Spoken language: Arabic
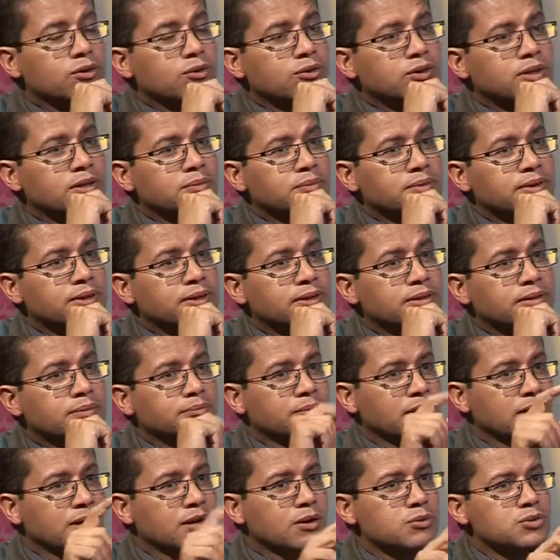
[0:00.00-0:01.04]
خويا عماد
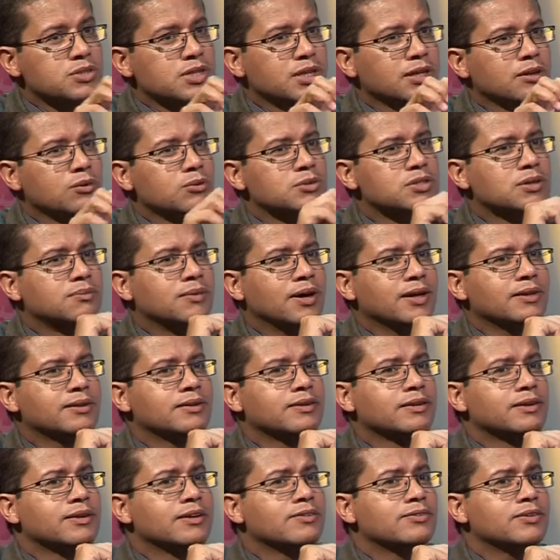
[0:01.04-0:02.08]
بين قوسين لو
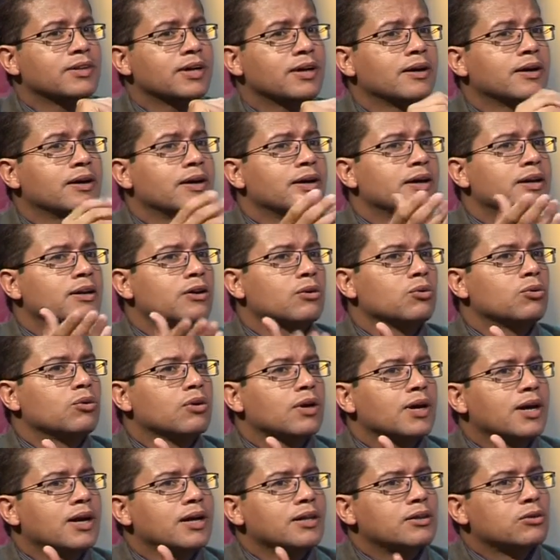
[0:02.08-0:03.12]
سمحت نفتح يقول
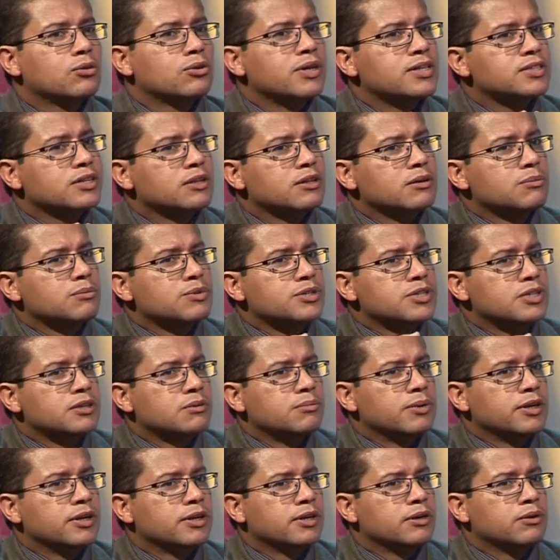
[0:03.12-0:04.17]
قائل تو الناس هذوما باش
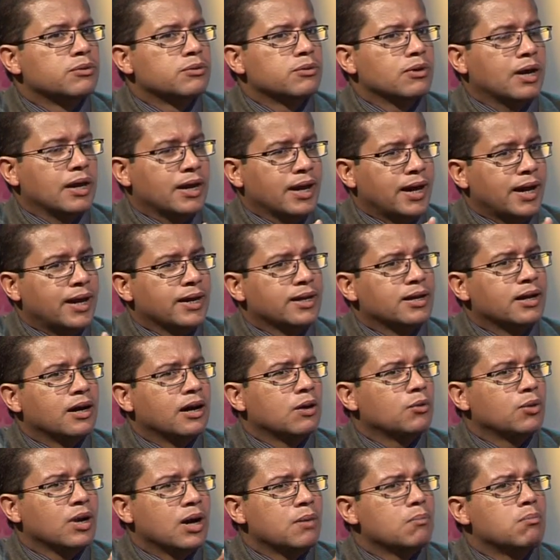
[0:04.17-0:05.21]
يتبناوا العائله
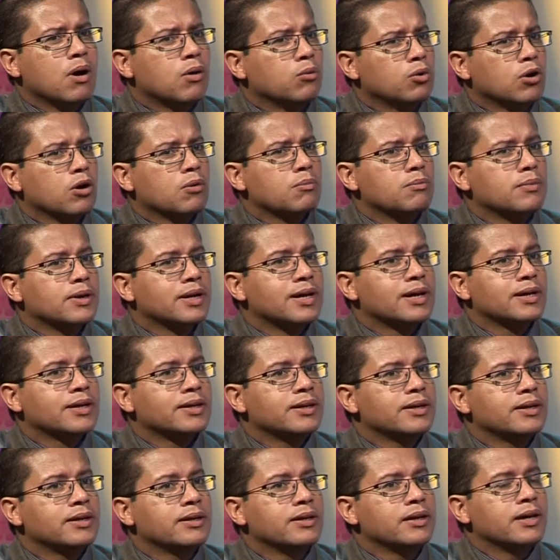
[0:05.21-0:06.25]
او الاب او الام الى
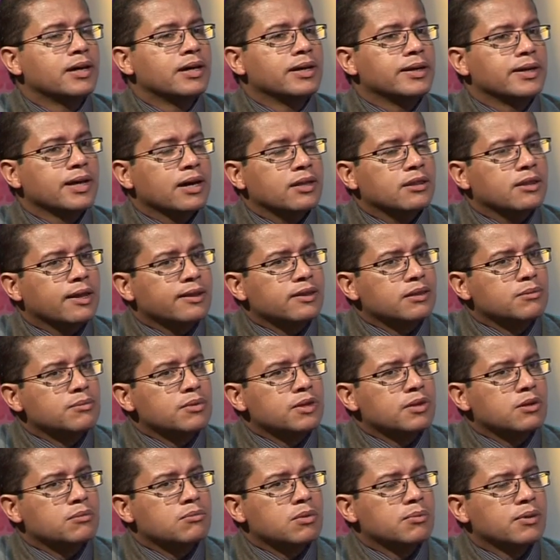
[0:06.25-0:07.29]
اخره يخضع
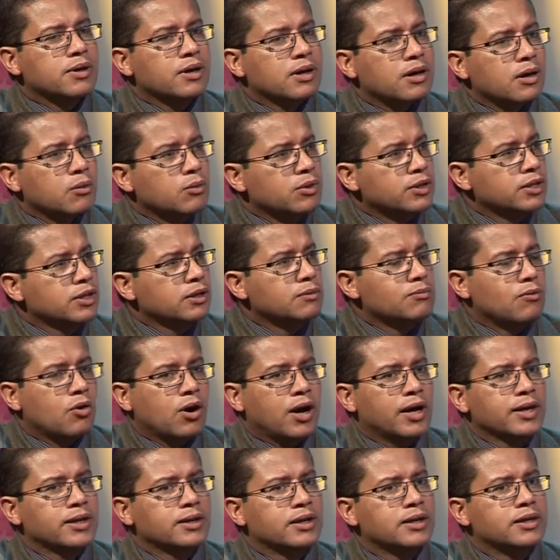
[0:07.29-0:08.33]
ضمن ربما قوانين
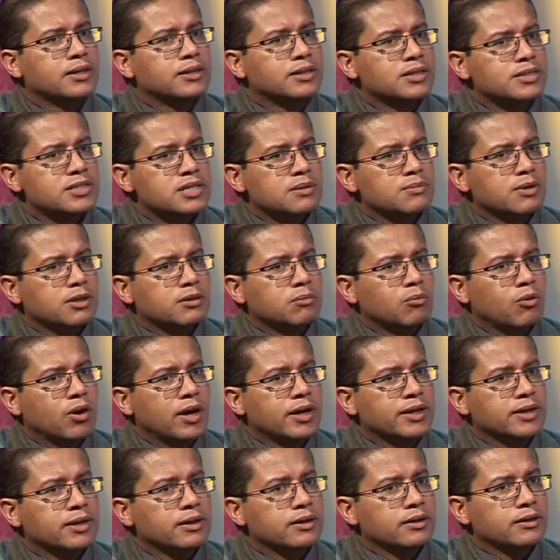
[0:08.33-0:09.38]
معينه التزامات
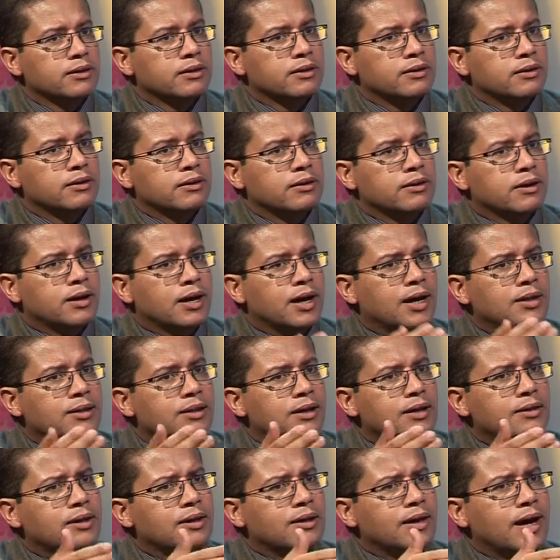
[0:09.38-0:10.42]
معينه ديما
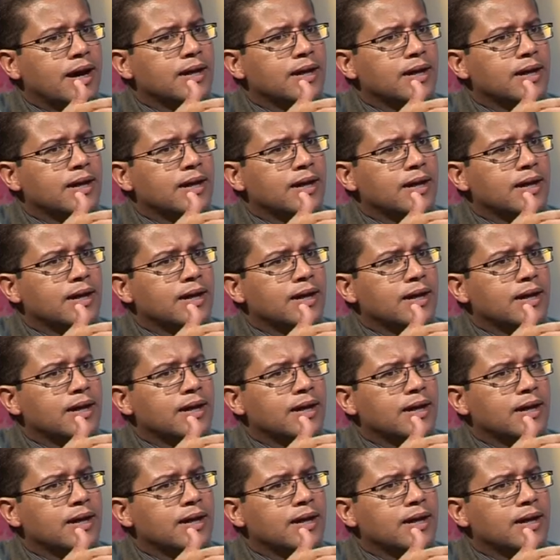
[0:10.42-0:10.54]
القانون